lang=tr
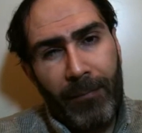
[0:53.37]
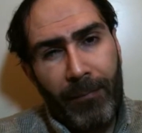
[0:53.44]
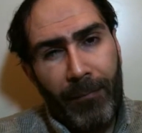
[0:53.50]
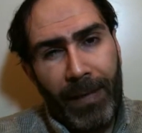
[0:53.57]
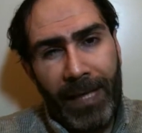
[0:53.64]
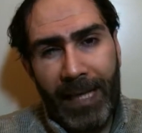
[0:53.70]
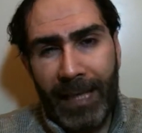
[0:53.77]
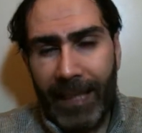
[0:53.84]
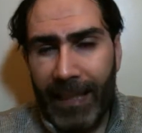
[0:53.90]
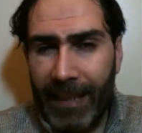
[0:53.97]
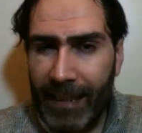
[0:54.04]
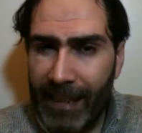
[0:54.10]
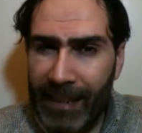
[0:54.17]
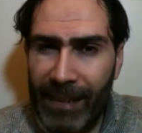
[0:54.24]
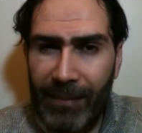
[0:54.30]

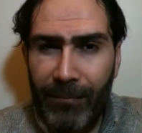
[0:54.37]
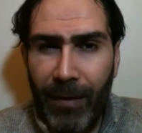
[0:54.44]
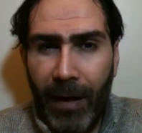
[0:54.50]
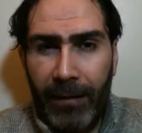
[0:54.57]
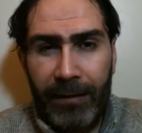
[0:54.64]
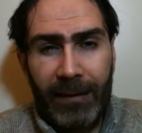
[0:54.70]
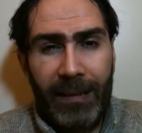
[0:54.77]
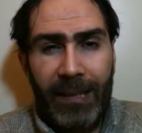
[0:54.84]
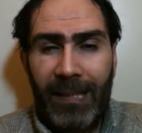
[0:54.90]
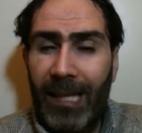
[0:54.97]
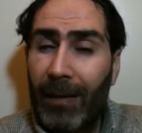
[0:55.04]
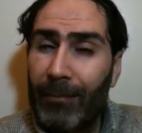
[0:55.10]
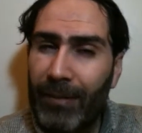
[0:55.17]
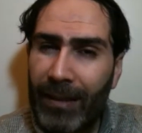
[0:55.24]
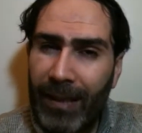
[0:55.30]
meleklere iman,
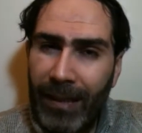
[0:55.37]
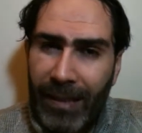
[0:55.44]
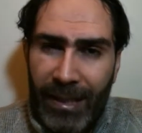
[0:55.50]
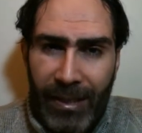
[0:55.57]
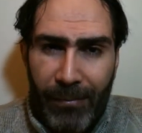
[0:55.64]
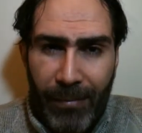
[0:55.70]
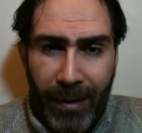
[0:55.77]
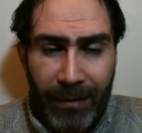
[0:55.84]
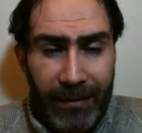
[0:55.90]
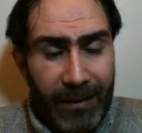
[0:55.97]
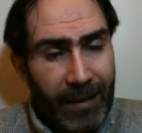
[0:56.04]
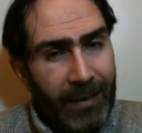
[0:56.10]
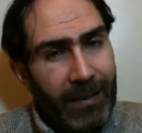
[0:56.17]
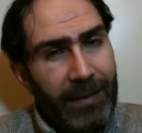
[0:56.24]
kitaplara iman